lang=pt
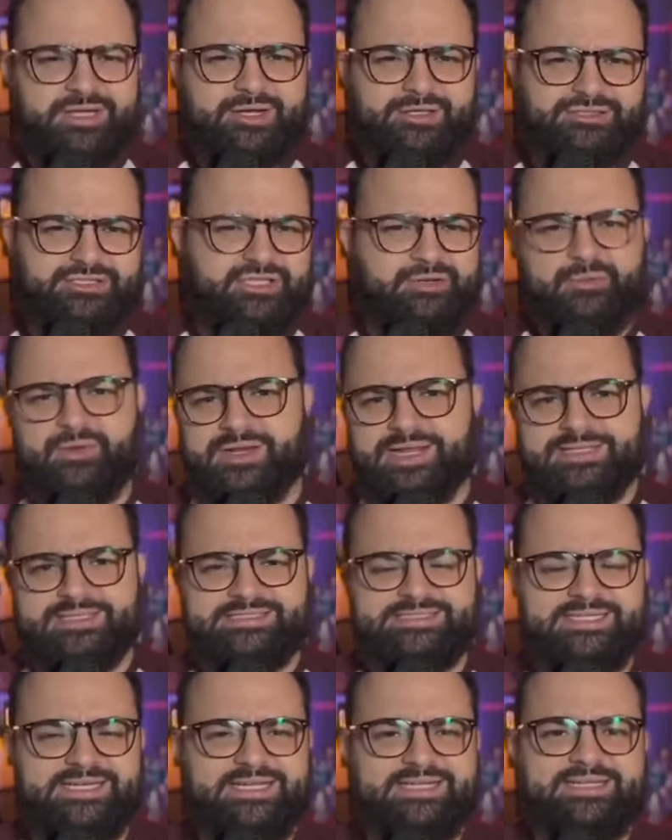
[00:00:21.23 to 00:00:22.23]
Eu já dei uma olhada
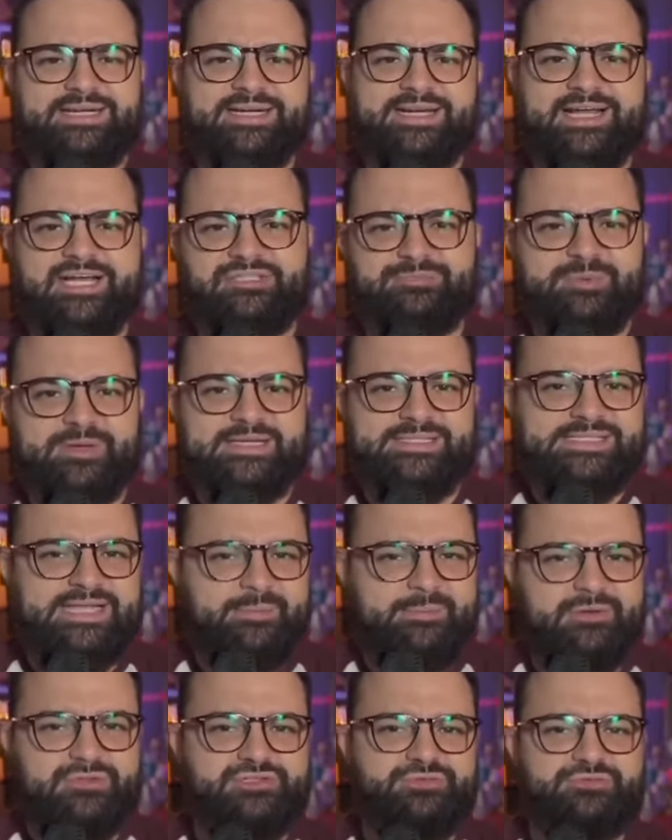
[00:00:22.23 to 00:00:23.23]
assim na internet, parece que
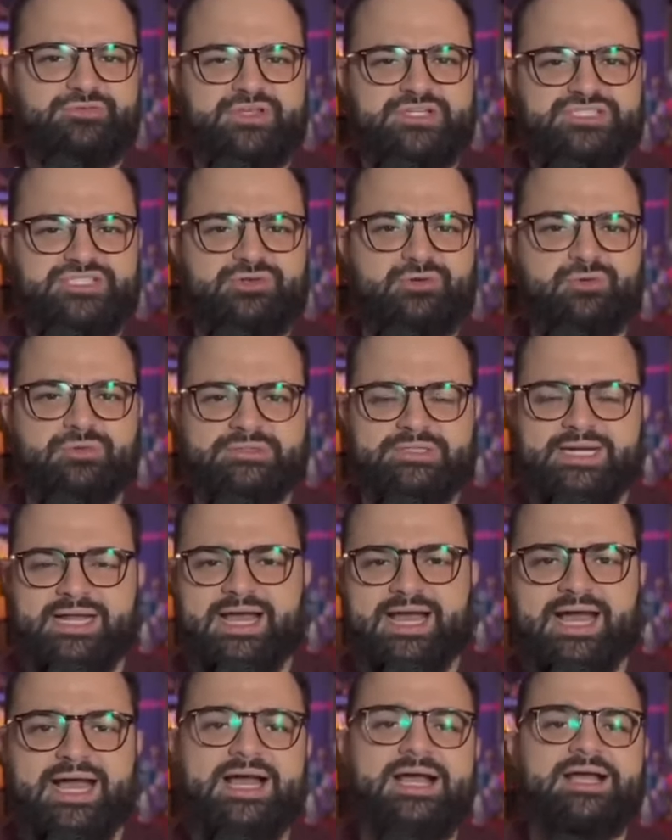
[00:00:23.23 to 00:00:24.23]
é meio difícil de
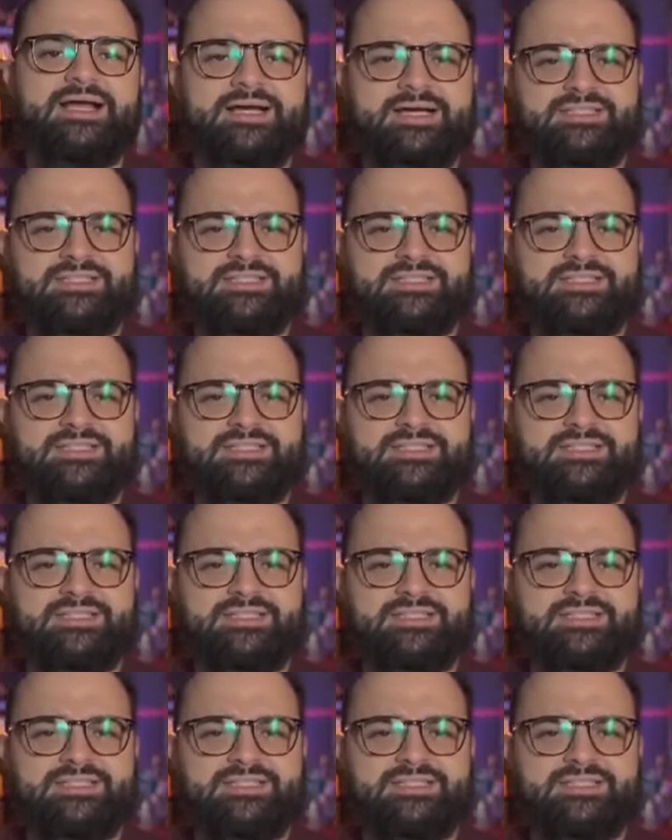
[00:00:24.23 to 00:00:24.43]
encontrar.